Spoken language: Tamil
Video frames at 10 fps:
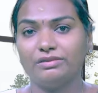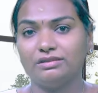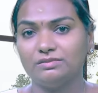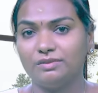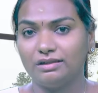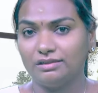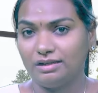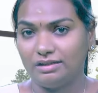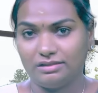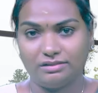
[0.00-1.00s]
வந்துட்டு
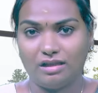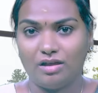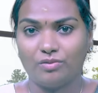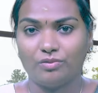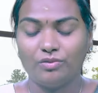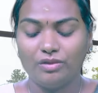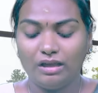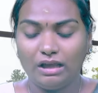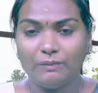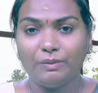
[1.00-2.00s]
மருந்து எடுத்துக்கிட்டு தான் ஆகணும்
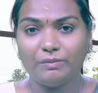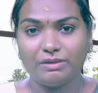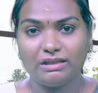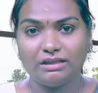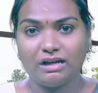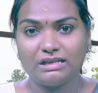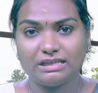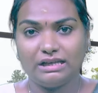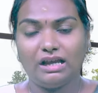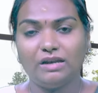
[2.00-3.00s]
இப்போ நம்ம அதுக்கான
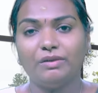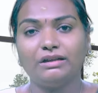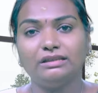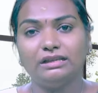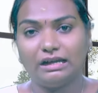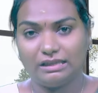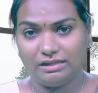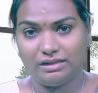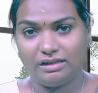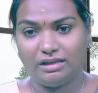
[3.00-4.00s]
சரியான மருந்து
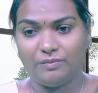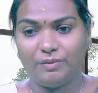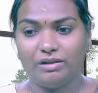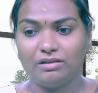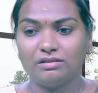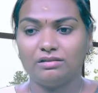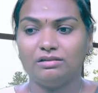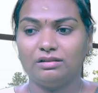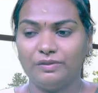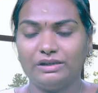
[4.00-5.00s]
எடுத்துக்கல இப்போ எனக்கு
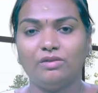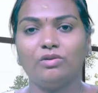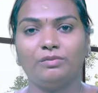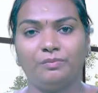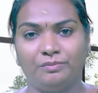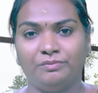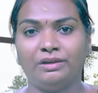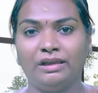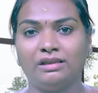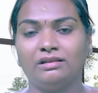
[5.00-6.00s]
வீட்டில் ஒரு
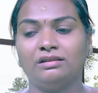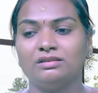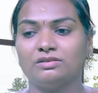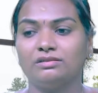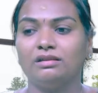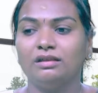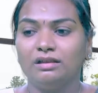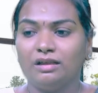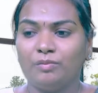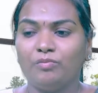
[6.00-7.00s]
லைக்காக என்ன சொல்கிறது
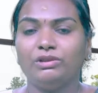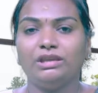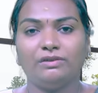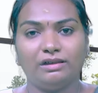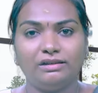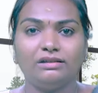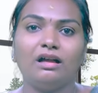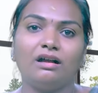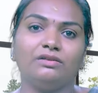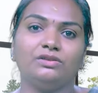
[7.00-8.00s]
இப்போ முதியவர்கள்
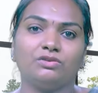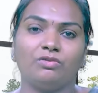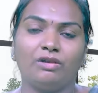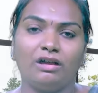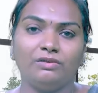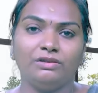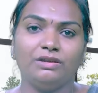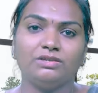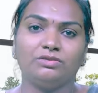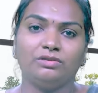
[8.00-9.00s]
இருக்காங்கன்னு வச்சுக்கோங்க ஒரு அறுபது
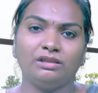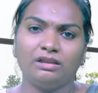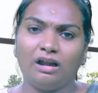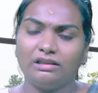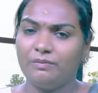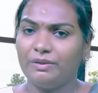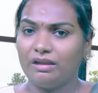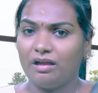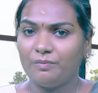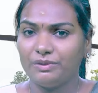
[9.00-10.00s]
வயசோ இந்த காலத்தில் இப்போ
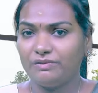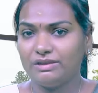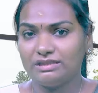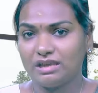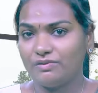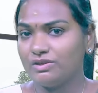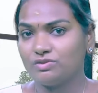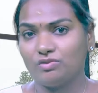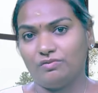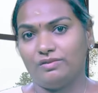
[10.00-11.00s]
நாற்பது வயசுக்கு வந்து
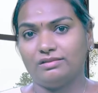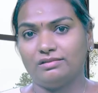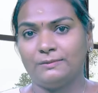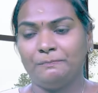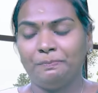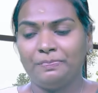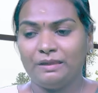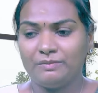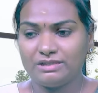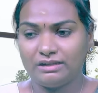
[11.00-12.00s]
ஸ்ட்ரோக் வந்துடுது
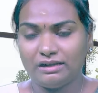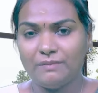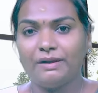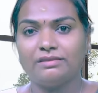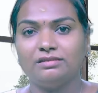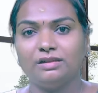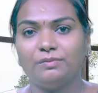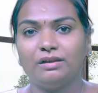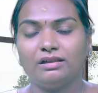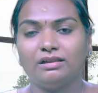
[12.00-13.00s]
இப்போ சடனாக படுத்துட்டு
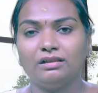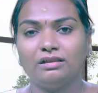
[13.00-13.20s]
இருப்பாங்க